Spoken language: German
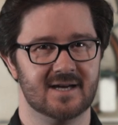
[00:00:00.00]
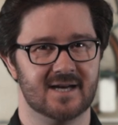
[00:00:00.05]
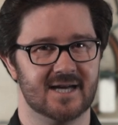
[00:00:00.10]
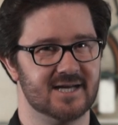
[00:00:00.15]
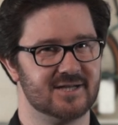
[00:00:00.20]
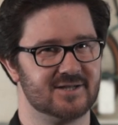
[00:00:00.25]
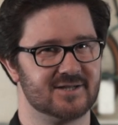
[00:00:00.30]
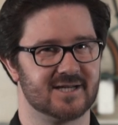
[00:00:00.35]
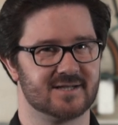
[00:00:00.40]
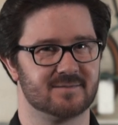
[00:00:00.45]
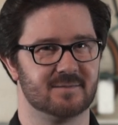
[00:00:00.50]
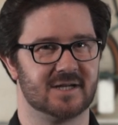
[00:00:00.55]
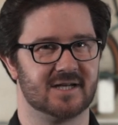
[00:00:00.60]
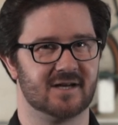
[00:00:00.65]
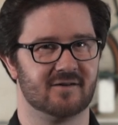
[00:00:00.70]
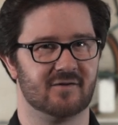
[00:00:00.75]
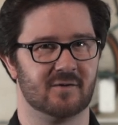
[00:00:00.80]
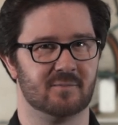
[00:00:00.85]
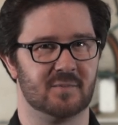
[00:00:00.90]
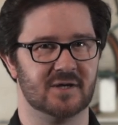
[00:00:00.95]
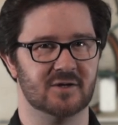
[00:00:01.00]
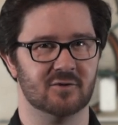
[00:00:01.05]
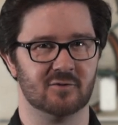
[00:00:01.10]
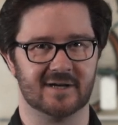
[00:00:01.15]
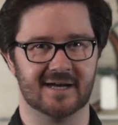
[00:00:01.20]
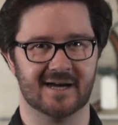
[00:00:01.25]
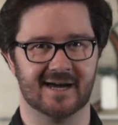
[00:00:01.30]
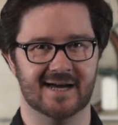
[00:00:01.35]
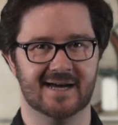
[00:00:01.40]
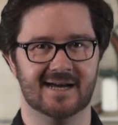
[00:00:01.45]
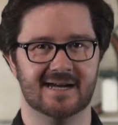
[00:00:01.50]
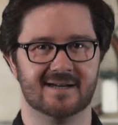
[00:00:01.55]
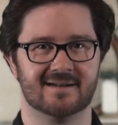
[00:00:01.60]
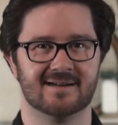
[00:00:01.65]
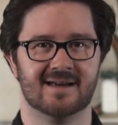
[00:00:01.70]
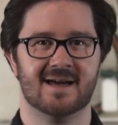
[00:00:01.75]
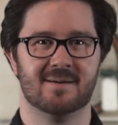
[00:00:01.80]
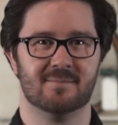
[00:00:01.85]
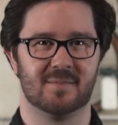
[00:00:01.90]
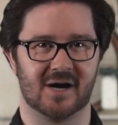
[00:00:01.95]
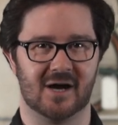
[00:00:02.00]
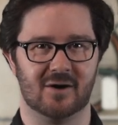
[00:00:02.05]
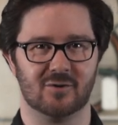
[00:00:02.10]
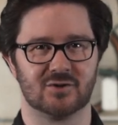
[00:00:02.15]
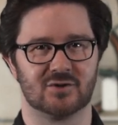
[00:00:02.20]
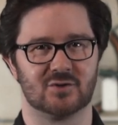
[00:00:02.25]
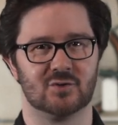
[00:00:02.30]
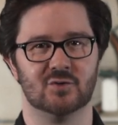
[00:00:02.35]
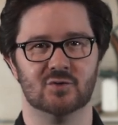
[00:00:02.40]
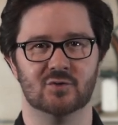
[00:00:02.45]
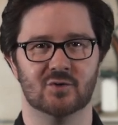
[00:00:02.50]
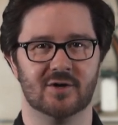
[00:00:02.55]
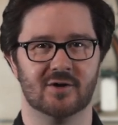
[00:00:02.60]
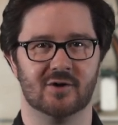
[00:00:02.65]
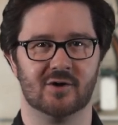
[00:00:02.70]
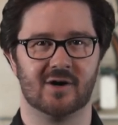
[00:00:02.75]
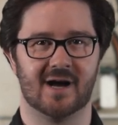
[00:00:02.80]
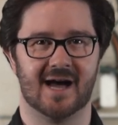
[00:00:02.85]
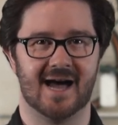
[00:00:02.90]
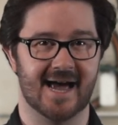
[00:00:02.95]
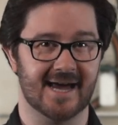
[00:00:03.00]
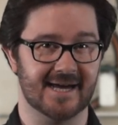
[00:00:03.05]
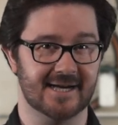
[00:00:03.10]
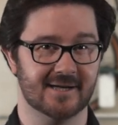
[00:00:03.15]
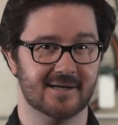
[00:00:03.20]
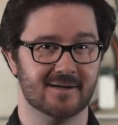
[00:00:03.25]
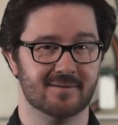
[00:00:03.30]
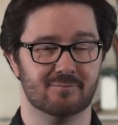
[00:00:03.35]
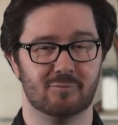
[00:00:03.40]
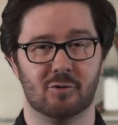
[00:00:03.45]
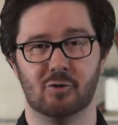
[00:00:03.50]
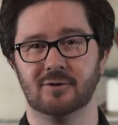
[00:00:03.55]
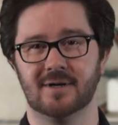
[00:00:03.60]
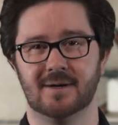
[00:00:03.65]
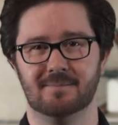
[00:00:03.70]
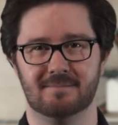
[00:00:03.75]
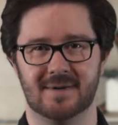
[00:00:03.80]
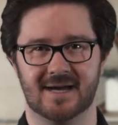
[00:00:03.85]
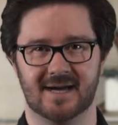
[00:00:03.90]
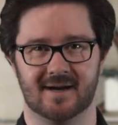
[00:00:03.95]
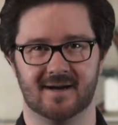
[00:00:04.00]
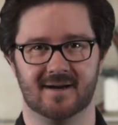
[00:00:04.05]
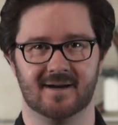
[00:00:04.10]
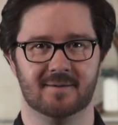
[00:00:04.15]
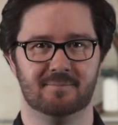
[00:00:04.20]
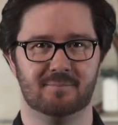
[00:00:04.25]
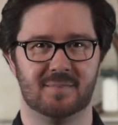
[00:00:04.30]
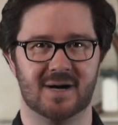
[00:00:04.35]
Ist das mit der Verbindung geregelt, brauchst du nur noch eine oder mehrere